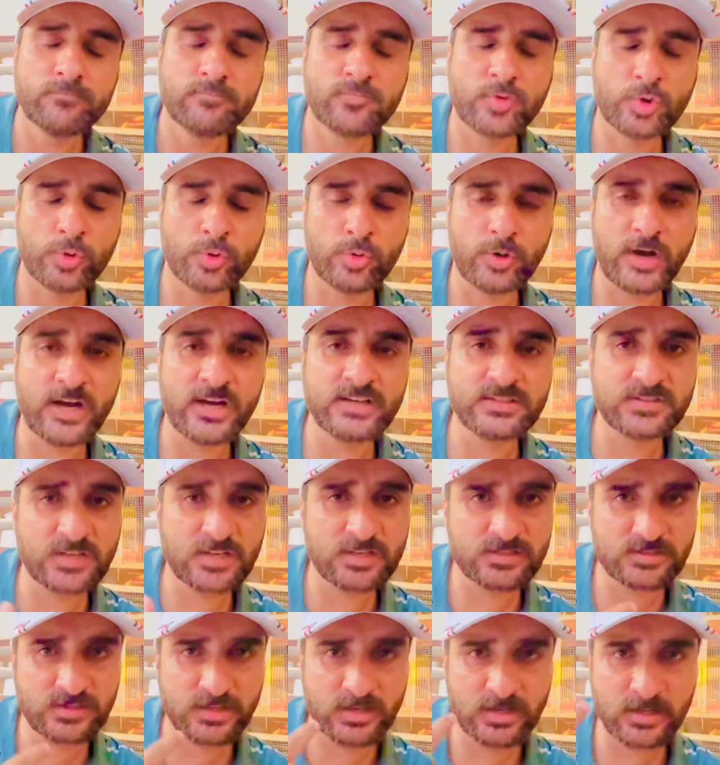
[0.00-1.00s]
तो आहिस्ता
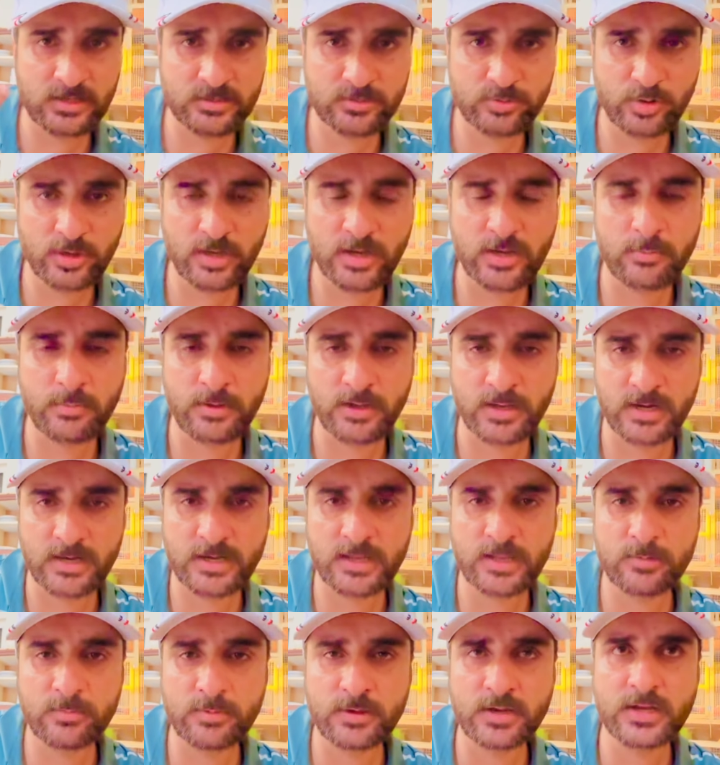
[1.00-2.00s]
आहिस्ता जो है हमारा
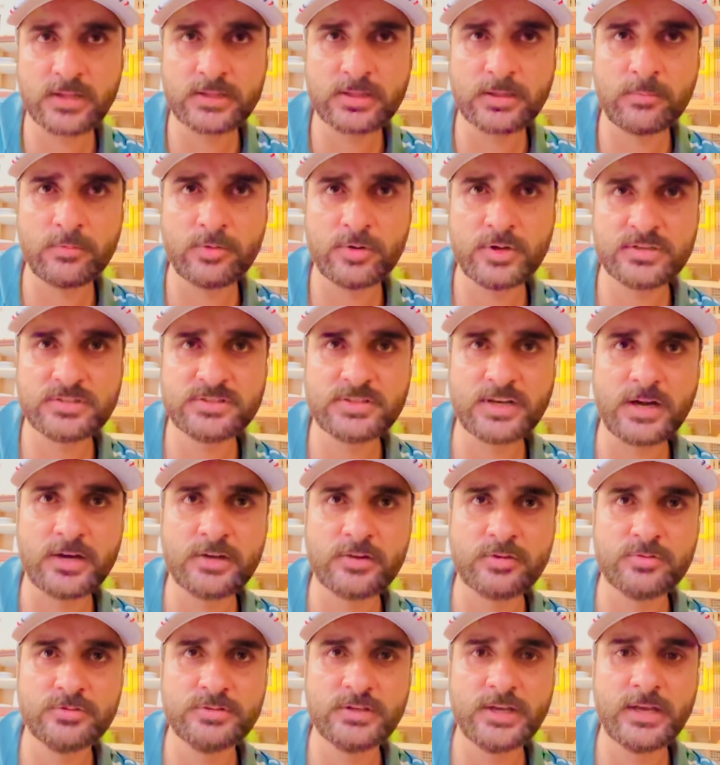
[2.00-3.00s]
डर भी खत्म होना स्टार्ट
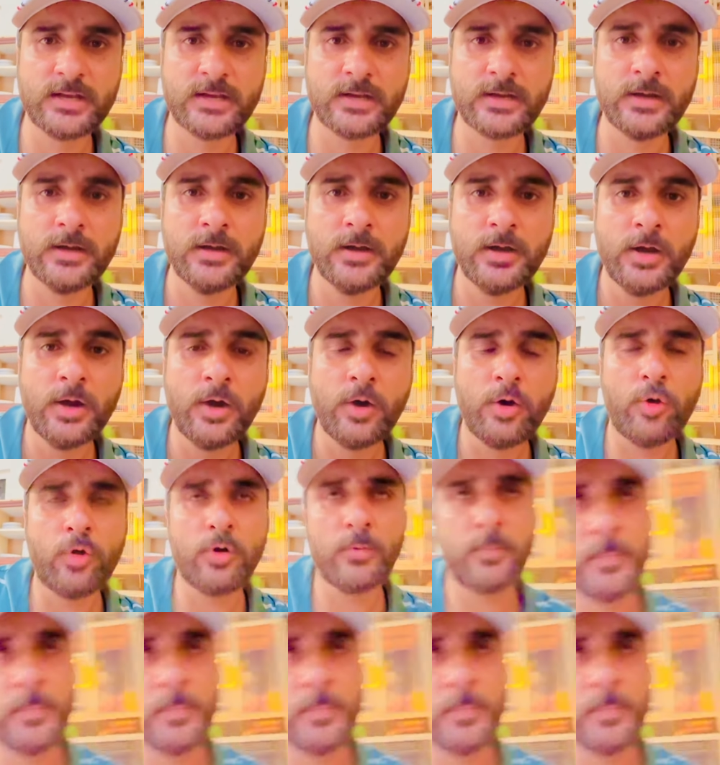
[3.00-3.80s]
हो जाएगा और